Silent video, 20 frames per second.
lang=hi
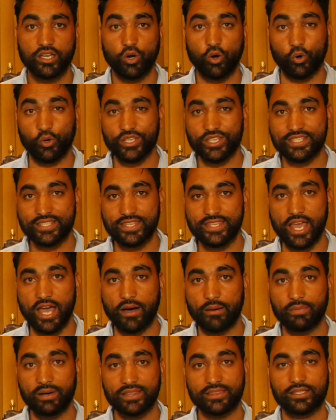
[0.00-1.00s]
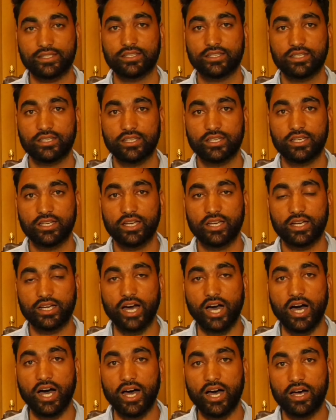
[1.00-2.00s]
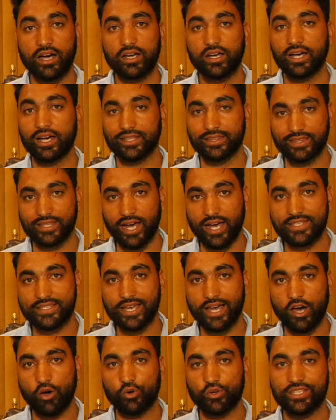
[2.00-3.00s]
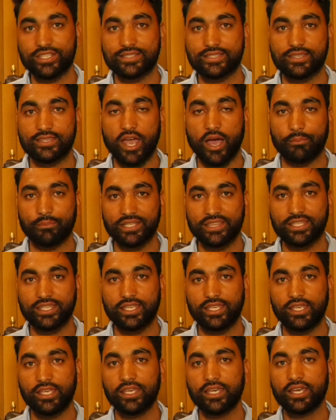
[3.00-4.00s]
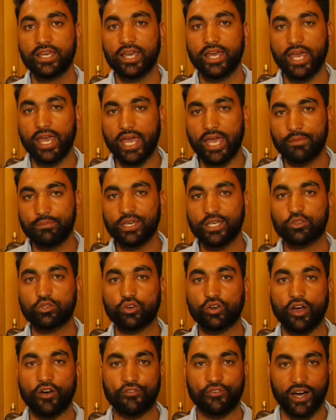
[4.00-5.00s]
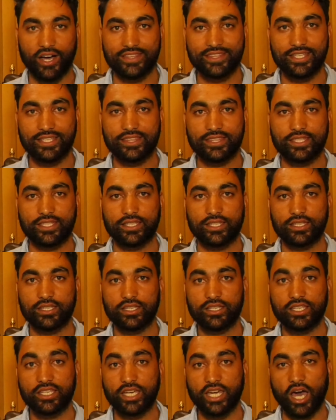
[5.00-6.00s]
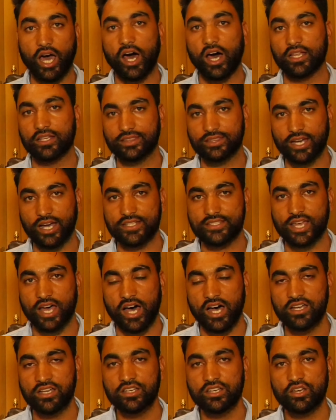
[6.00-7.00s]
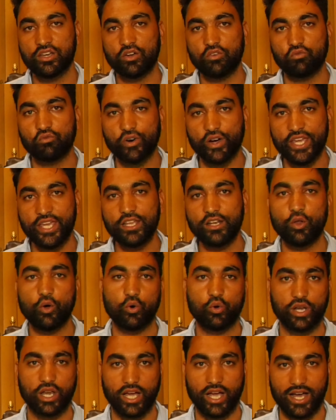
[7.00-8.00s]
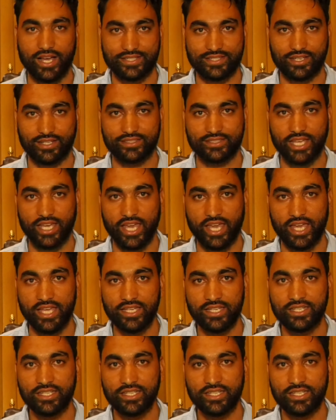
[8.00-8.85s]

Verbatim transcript: और इस नियामत का अंदाज़ा और इस नियामत की अहमियत और अफादियत का अंदाज़ा वही लोग लगा सकते हैं